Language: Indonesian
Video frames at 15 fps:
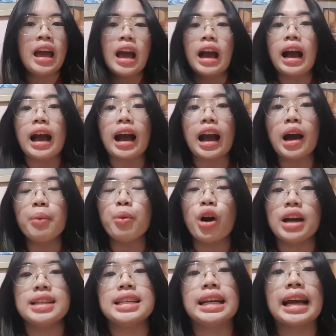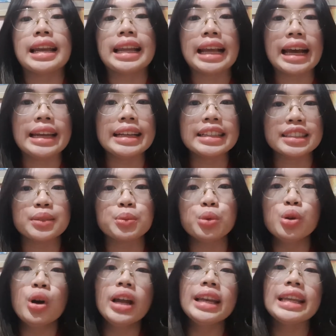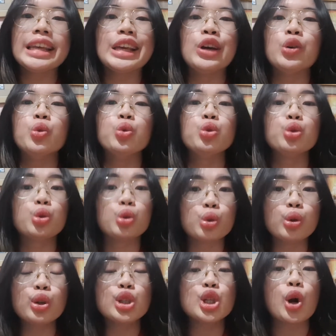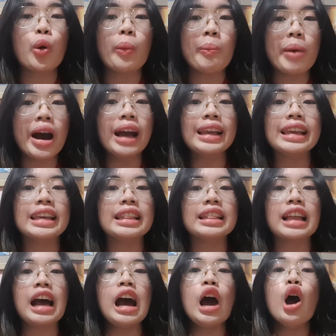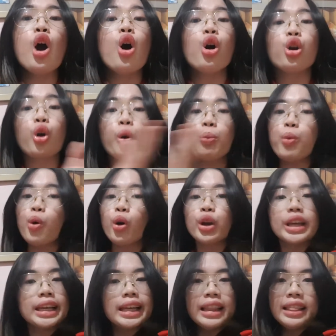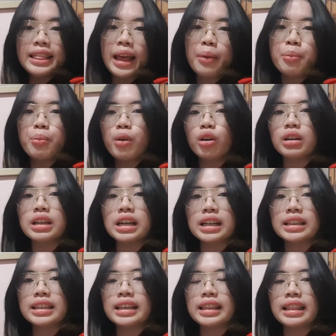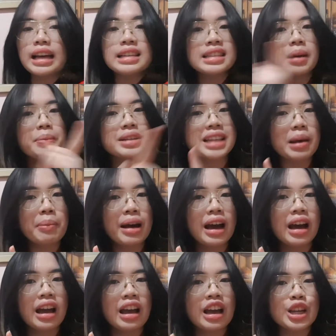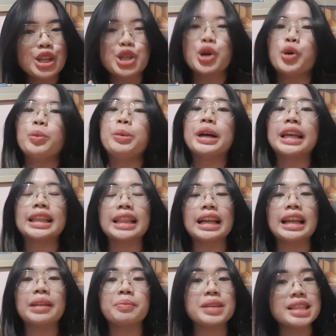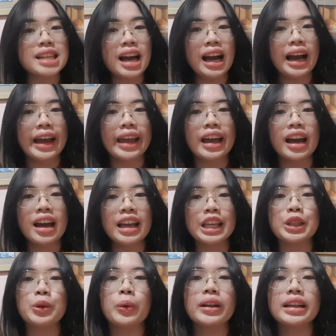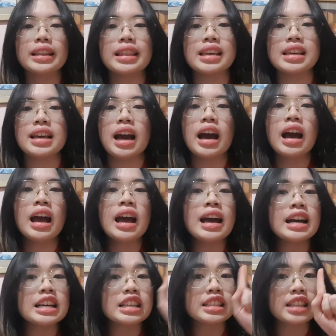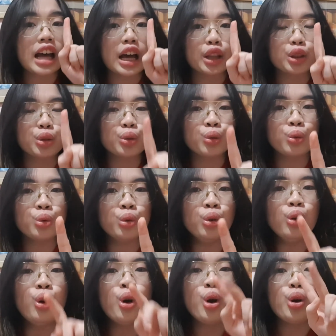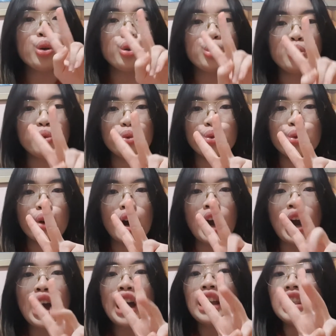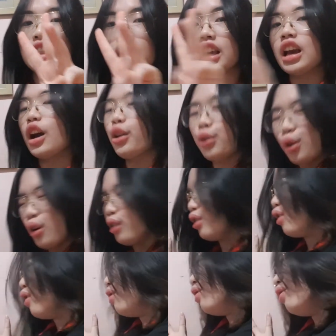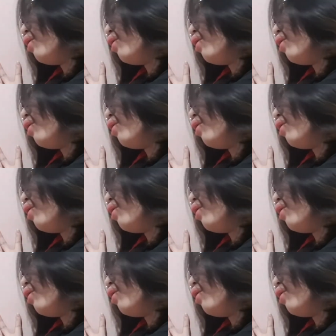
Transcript: Kakak mau ajak adik-adik semua nih untuk coba kita robohin tembok dekat kita sama-sama. Coba kita lihat bisa nggak ya hitungan ketiga. Satu, dua, tiga, dorong!